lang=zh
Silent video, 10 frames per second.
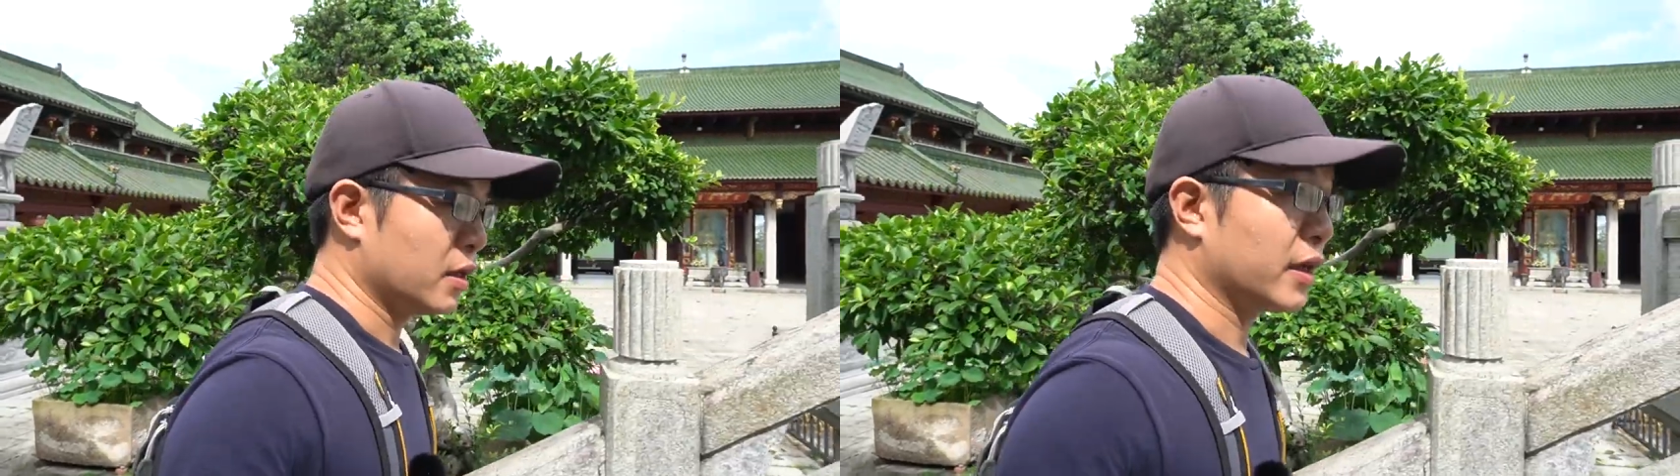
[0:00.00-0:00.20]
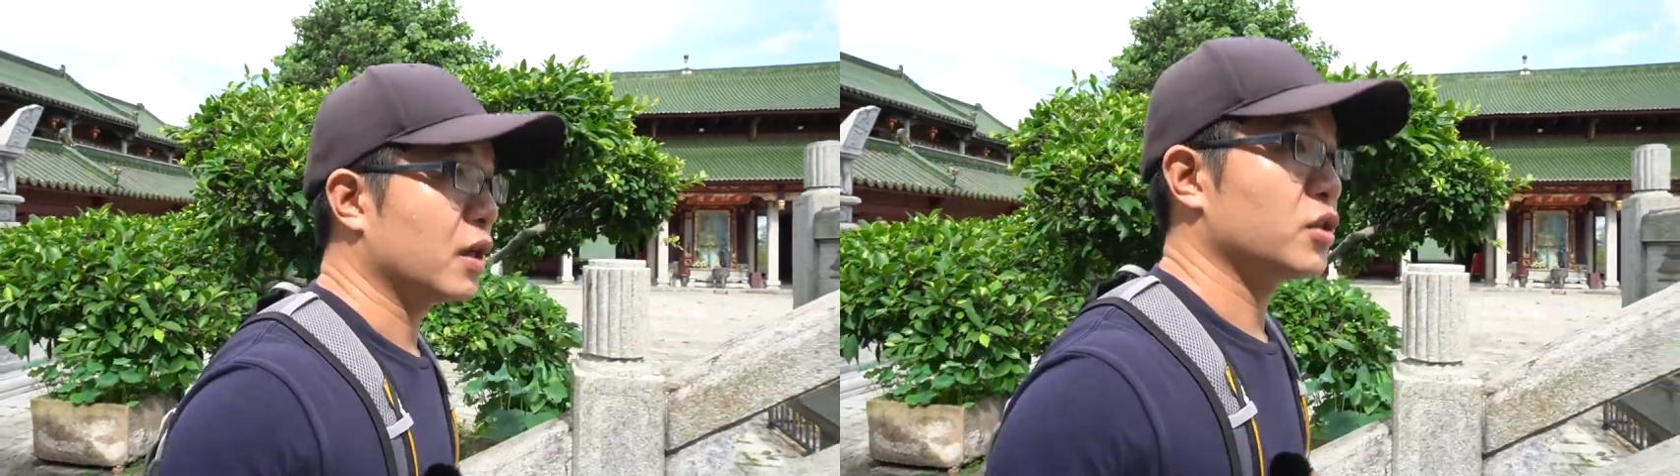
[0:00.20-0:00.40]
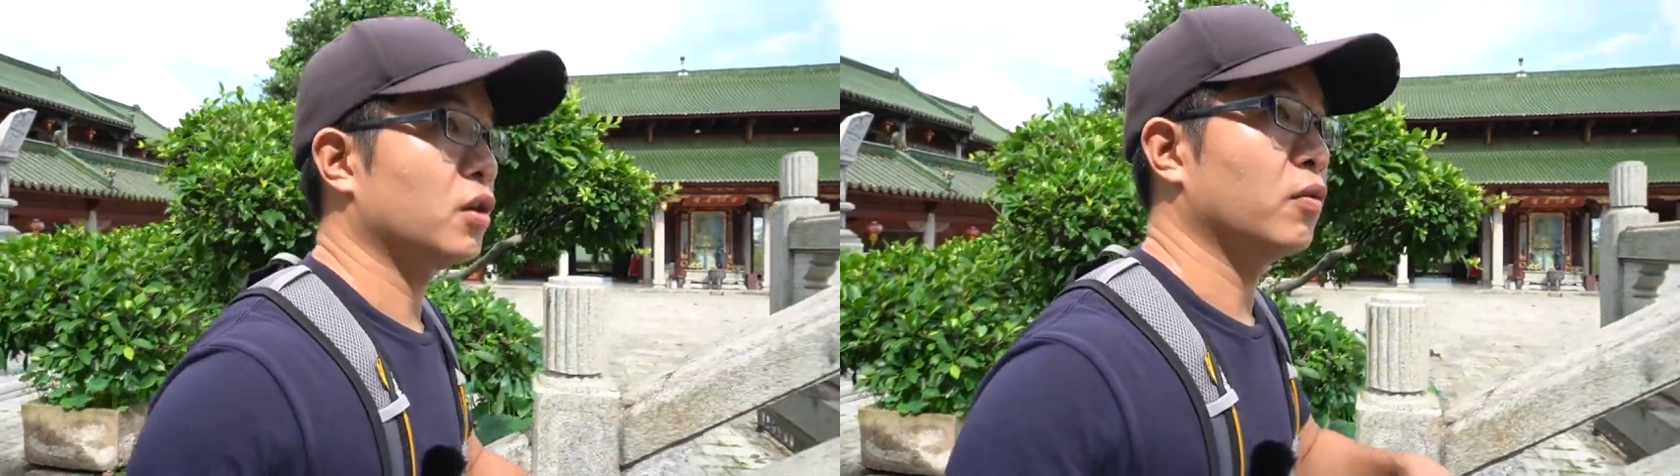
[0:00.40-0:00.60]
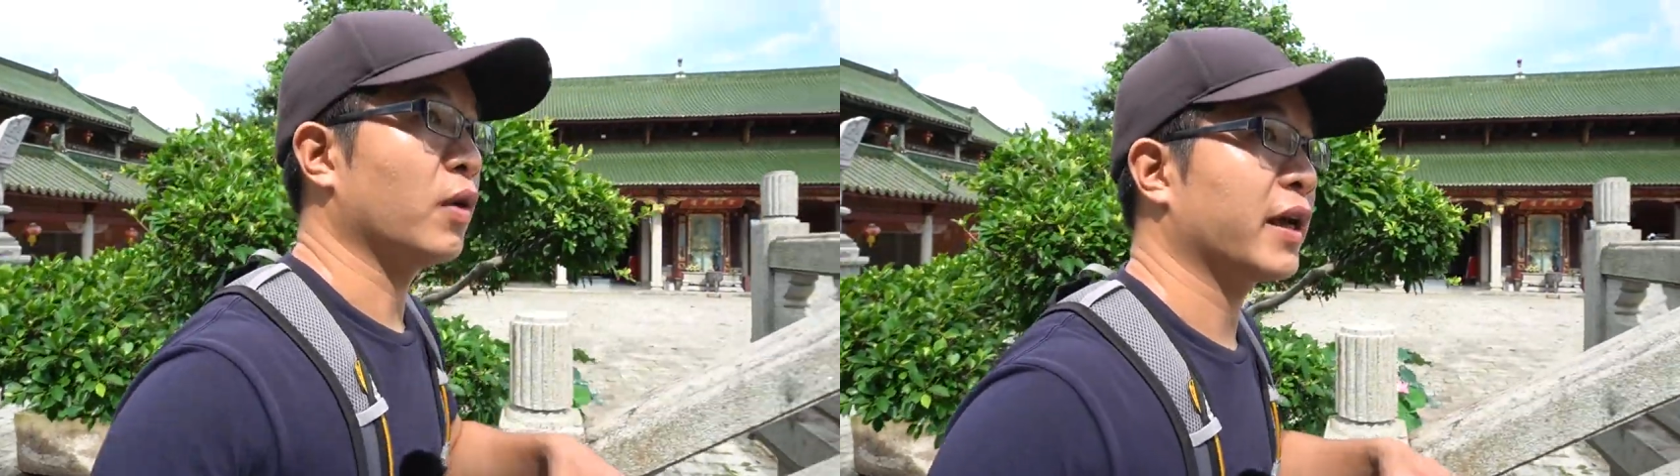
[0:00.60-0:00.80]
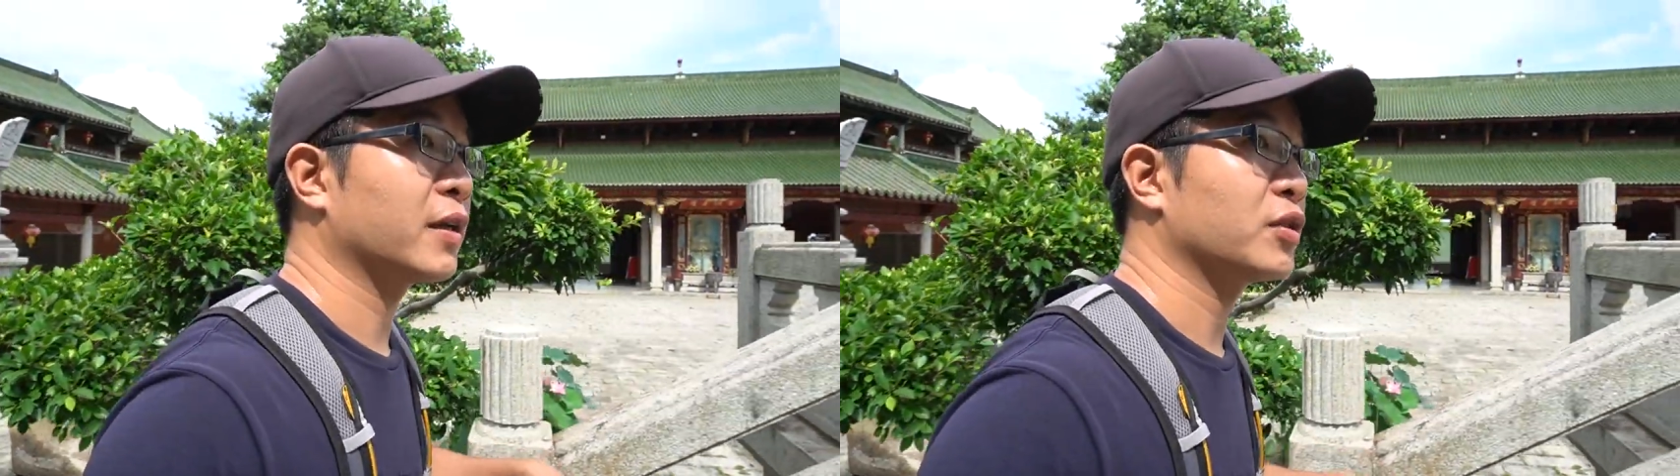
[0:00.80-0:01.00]
那个时候
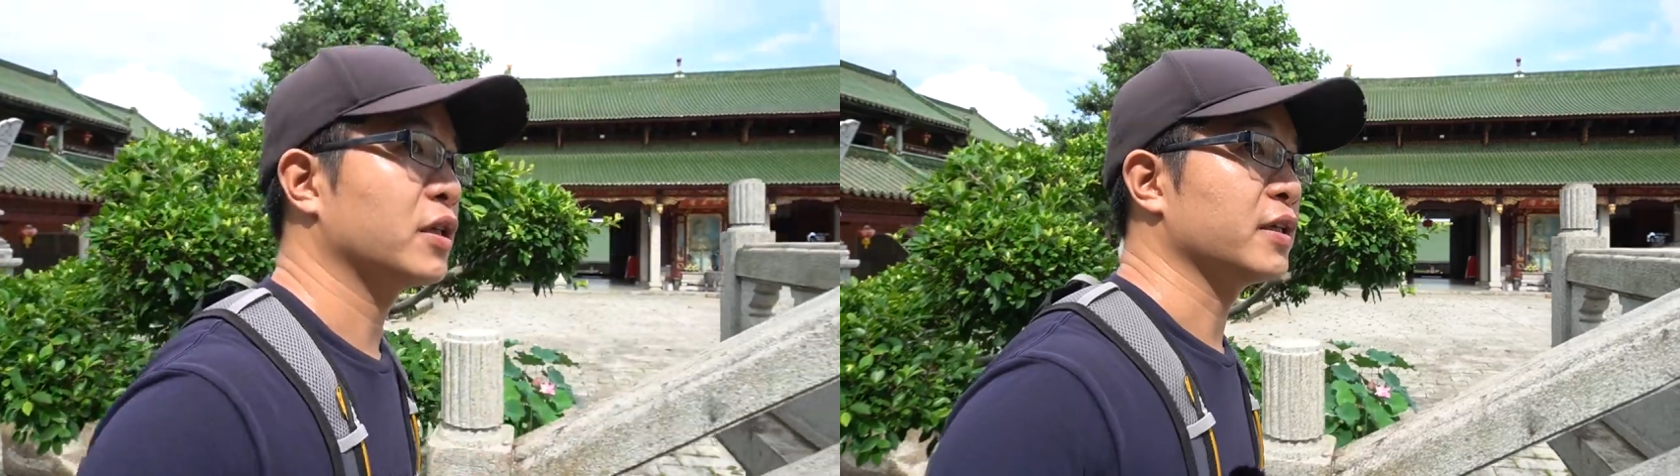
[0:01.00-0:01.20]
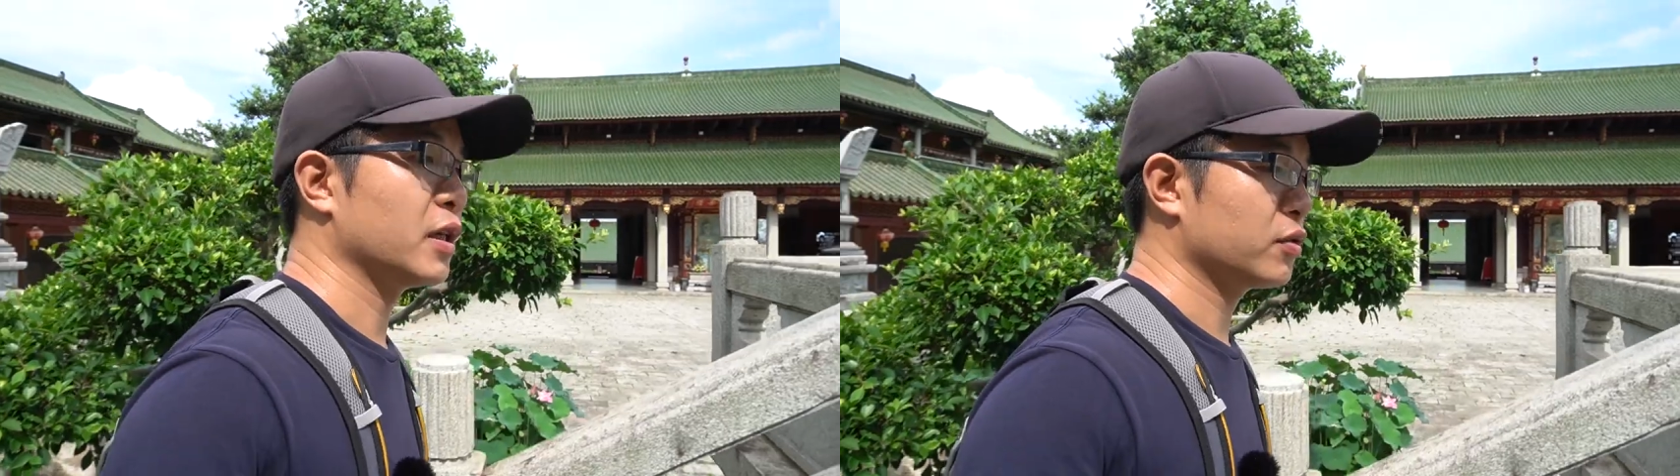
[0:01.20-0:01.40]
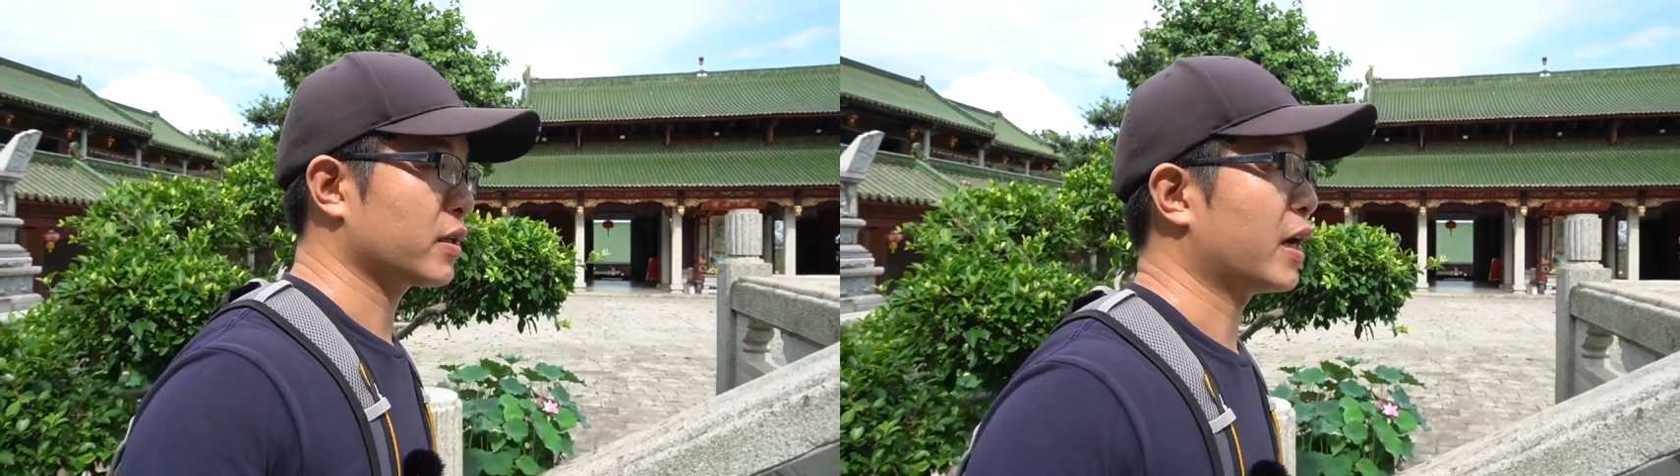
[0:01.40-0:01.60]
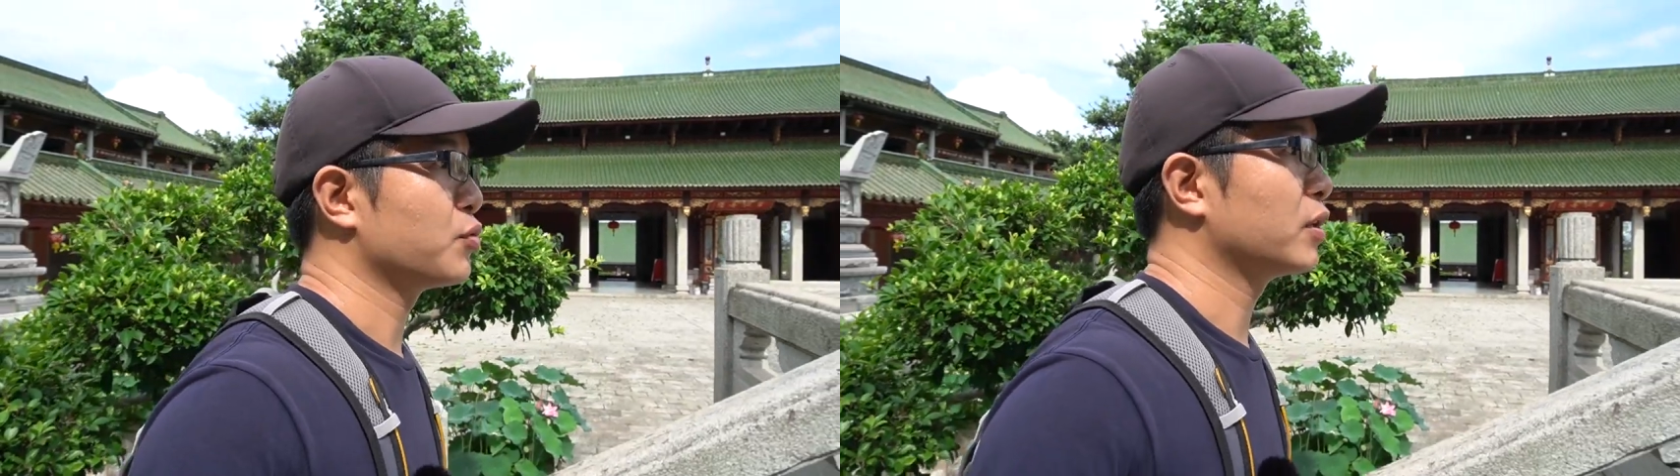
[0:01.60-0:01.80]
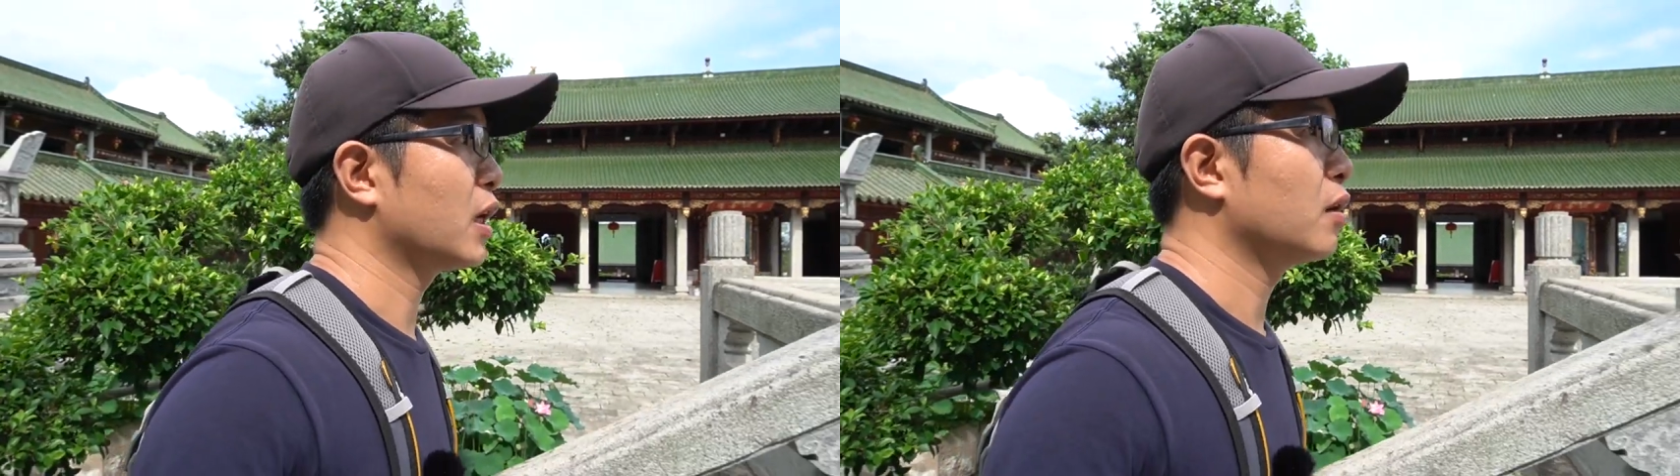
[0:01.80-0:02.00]
我来到这里呢，就感
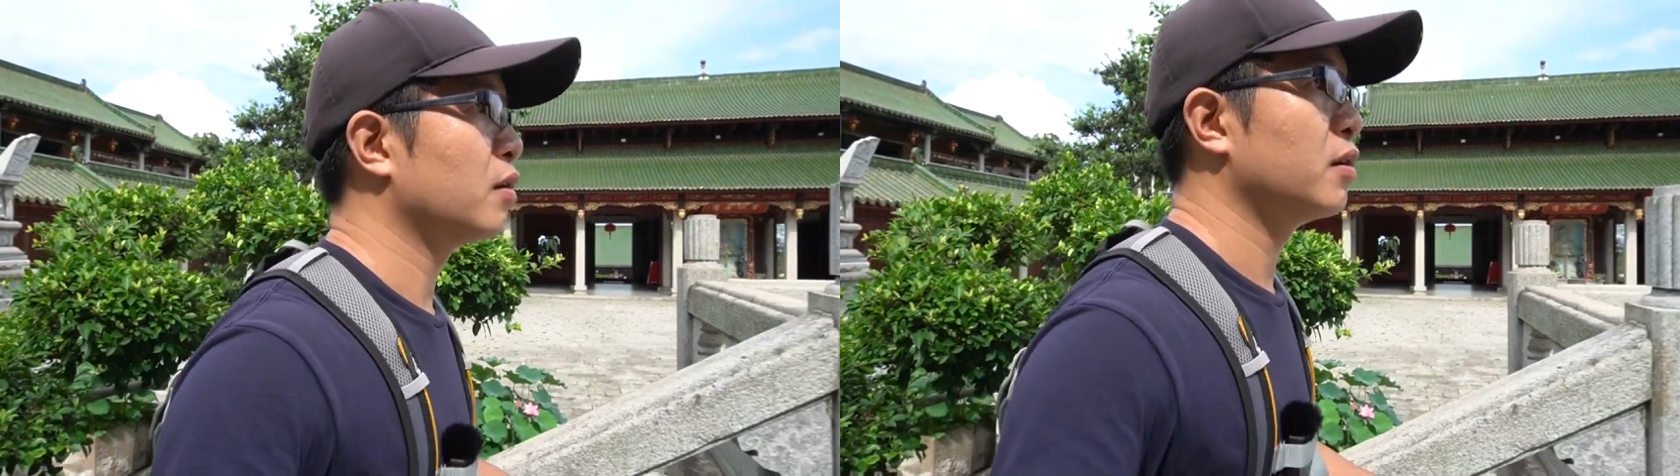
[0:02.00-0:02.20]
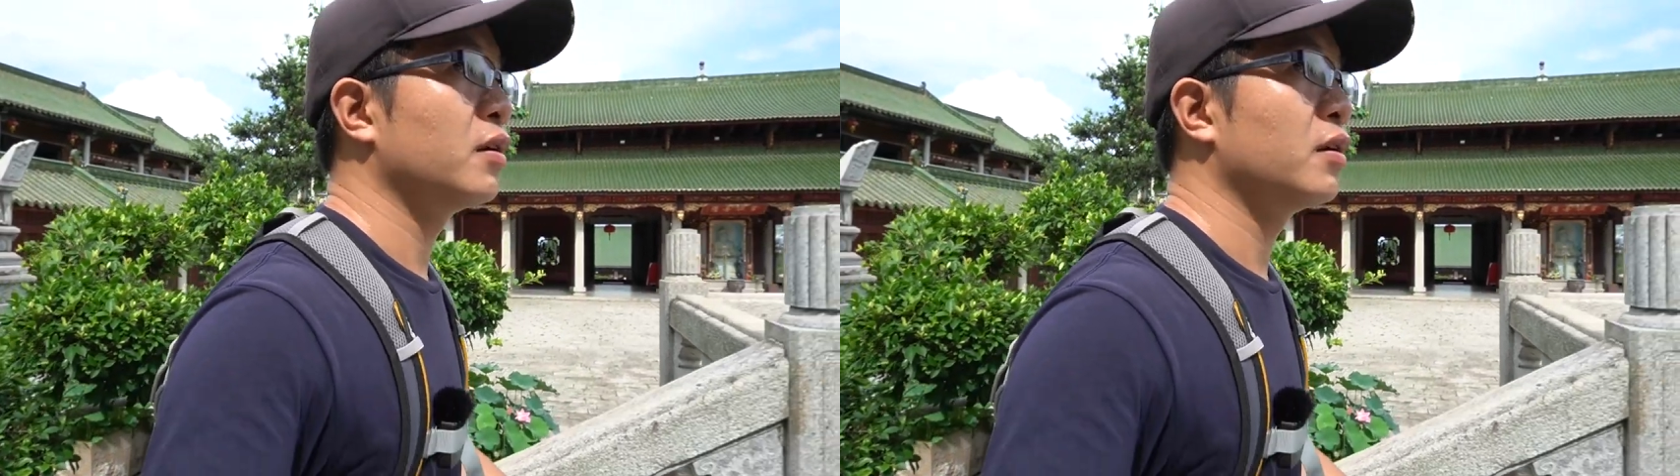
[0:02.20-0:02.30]
觉到